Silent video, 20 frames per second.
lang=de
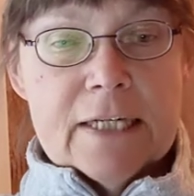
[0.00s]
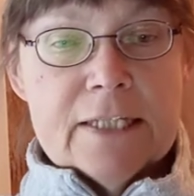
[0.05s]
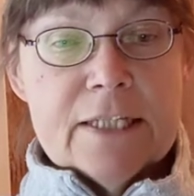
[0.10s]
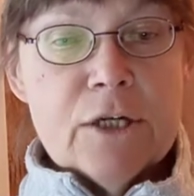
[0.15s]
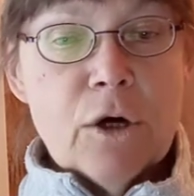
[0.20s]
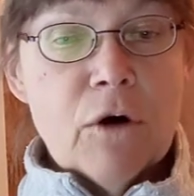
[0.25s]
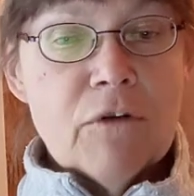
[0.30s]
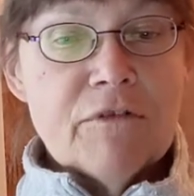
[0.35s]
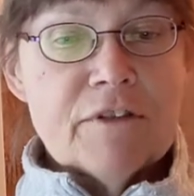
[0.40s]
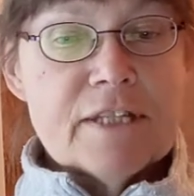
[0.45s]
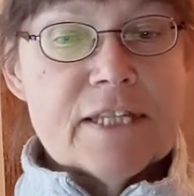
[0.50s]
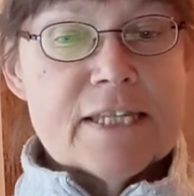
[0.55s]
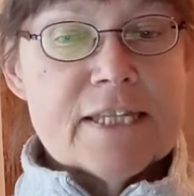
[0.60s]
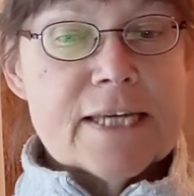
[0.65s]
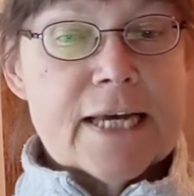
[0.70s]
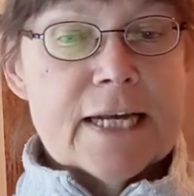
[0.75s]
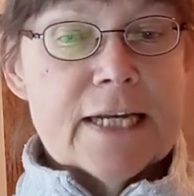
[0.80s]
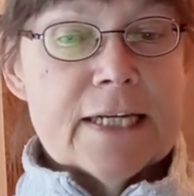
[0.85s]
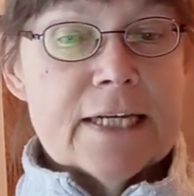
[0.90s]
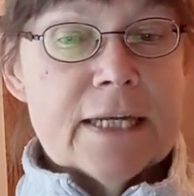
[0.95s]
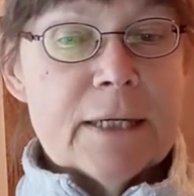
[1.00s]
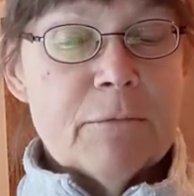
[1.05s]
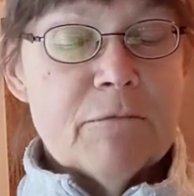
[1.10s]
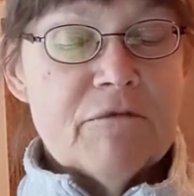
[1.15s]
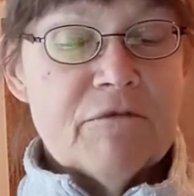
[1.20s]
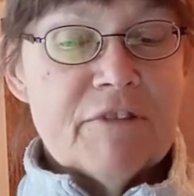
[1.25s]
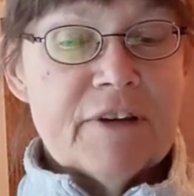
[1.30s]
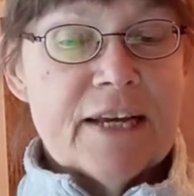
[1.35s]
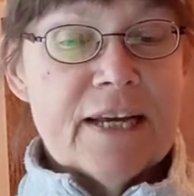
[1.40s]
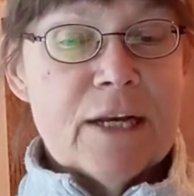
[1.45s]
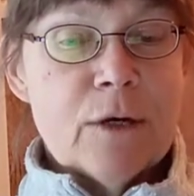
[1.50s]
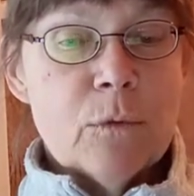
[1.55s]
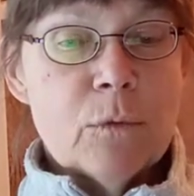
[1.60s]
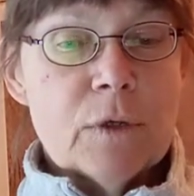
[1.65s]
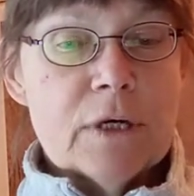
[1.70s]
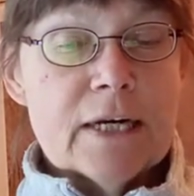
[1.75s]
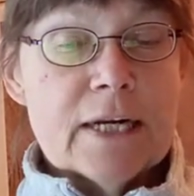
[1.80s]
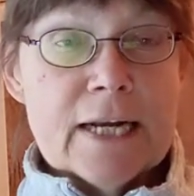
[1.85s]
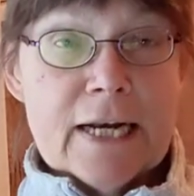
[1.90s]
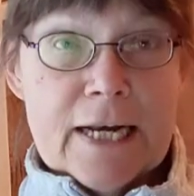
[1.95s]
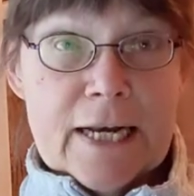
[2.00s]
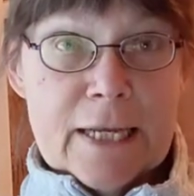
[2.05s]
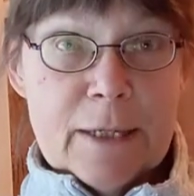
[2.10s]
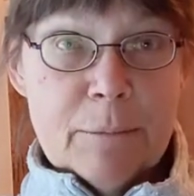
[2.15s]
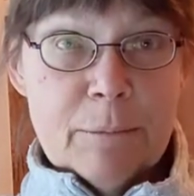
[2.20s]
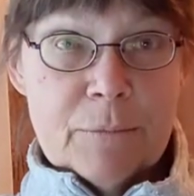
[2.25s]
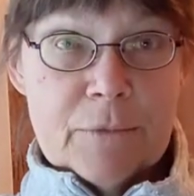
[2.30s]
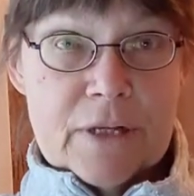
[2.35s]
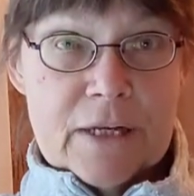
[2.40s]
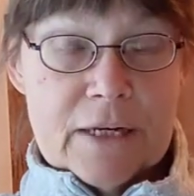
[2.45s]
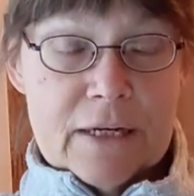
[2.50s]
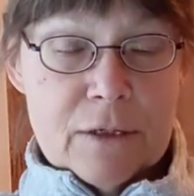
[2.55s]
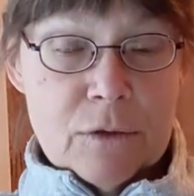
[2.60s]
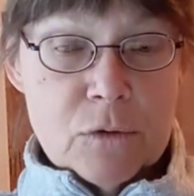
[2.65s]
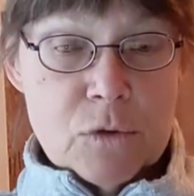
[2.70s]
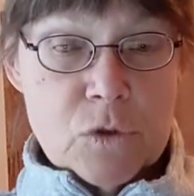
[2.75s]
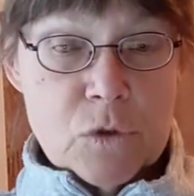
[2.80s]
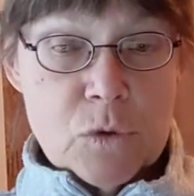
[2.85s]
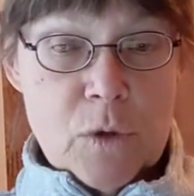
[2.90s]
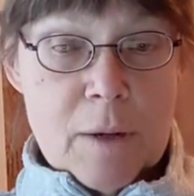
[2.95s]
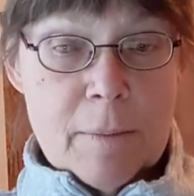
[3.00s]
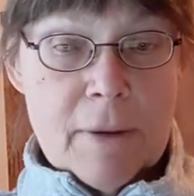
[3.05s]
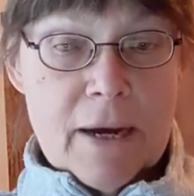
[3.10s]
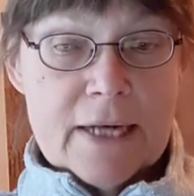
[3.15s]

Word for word: Die offiziellen Empfehlungen kleben genauso am